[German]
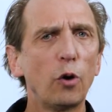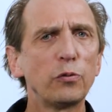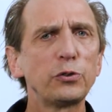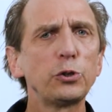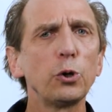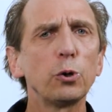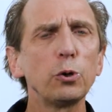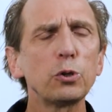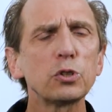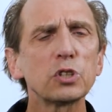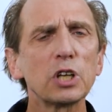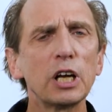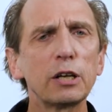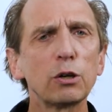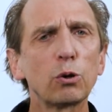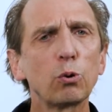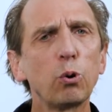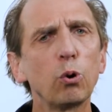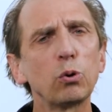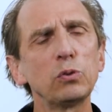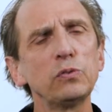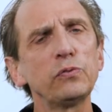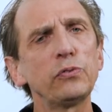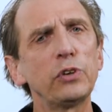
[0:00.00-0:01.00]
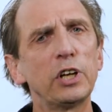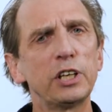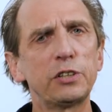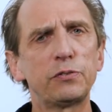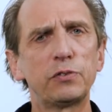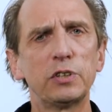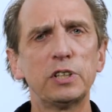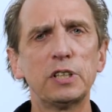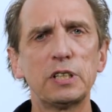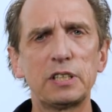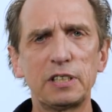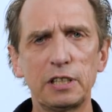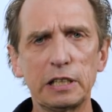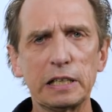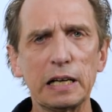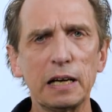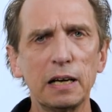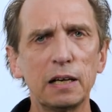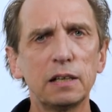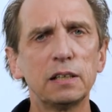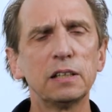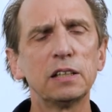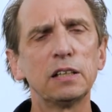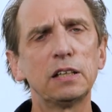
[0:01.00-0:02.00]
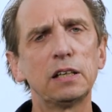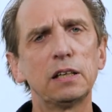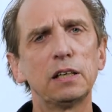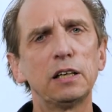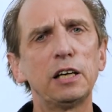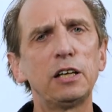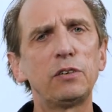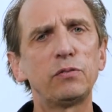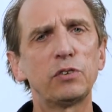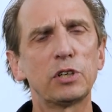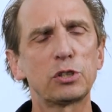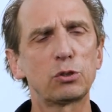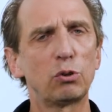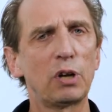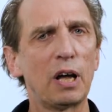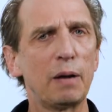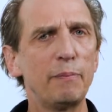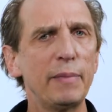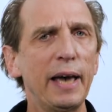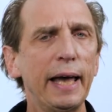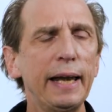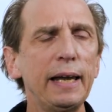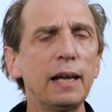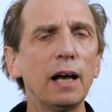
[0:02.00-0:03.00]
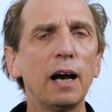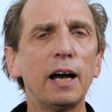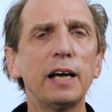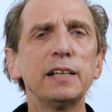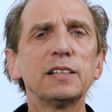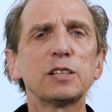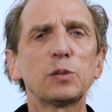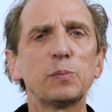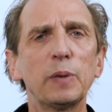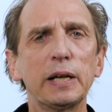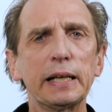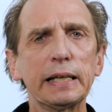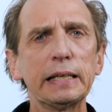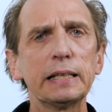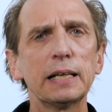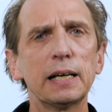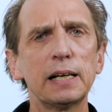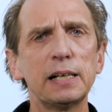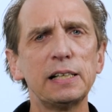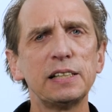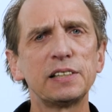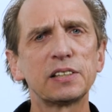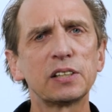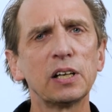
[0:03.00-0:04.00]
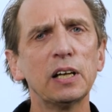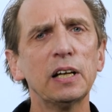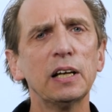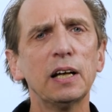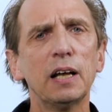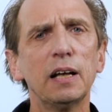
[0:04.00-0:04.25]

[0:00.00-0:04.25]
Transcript: auf die Rückseite gucken, vielleicht findet sich da äh, etwas oder am Ende eines Materials.